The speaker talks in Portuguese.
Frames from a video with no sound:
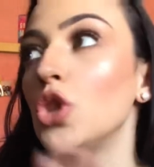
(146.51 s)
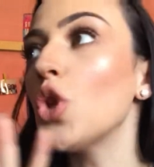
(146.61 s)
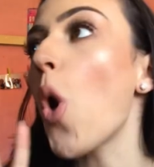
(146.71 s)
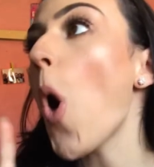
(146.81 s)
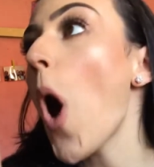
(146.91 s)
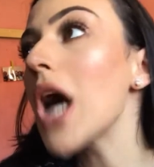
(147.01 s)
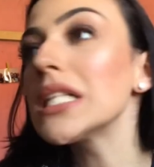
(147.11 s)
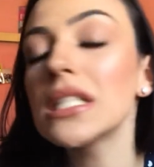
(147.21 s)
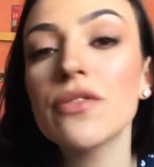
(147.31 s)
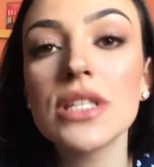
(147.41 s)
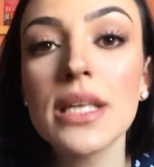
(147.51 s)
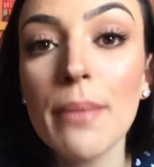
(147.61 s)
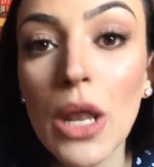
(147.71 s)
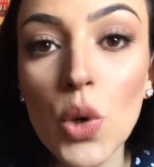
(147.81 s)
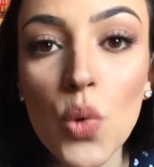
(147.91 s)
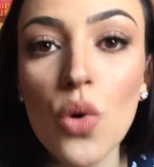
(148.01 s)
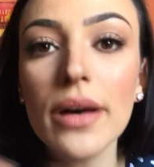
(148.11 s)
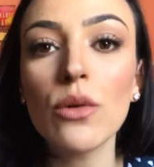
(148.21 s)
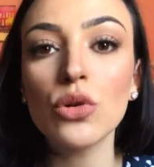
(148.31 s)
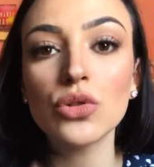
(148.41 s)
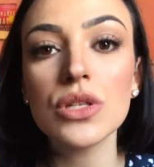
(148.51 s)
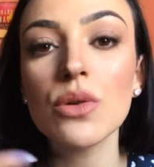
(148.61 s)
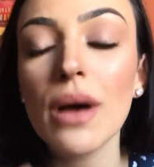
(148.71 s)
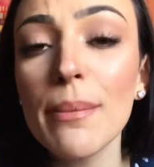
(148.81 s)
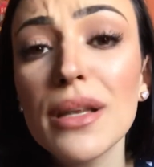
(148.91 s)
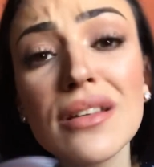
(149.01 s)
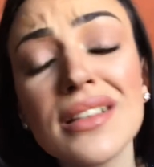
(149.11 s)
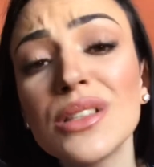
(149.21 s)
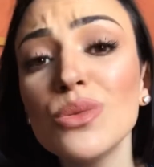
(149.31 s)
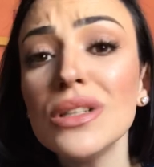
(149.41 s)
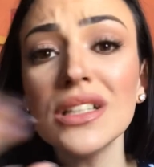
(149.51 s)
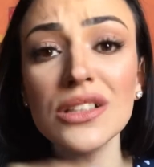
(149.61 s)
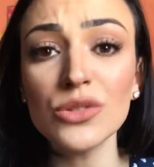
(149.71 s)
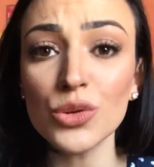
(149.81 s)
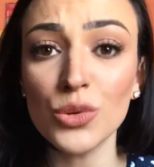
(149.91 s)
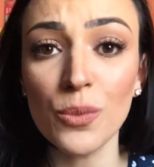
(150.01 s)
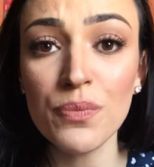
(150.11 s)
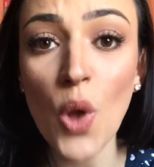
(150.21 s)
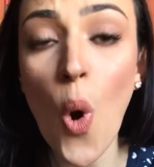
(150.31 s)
Nossa, você é maluca, cortou seu cabelo, era tão lindo.